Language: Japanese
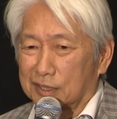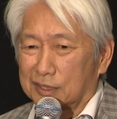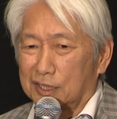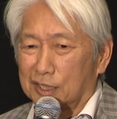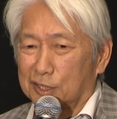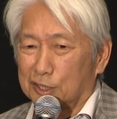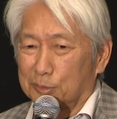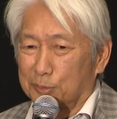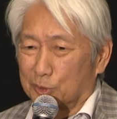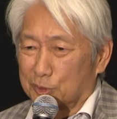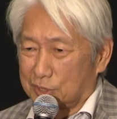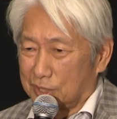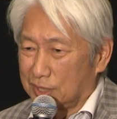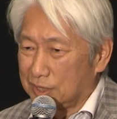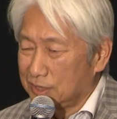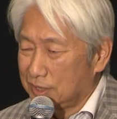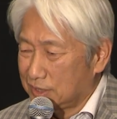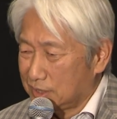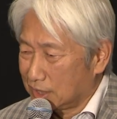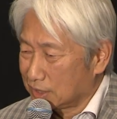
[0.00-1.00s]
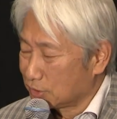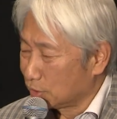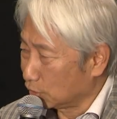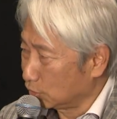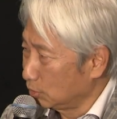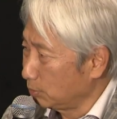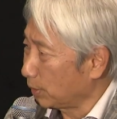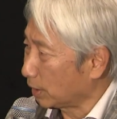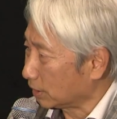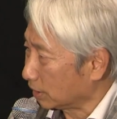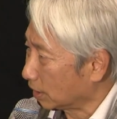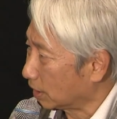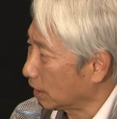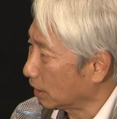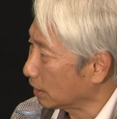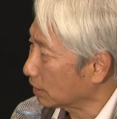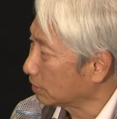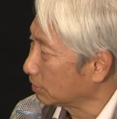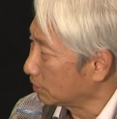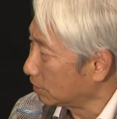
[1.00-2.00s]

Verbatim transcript: やったけども全然そのうまくいかなくっ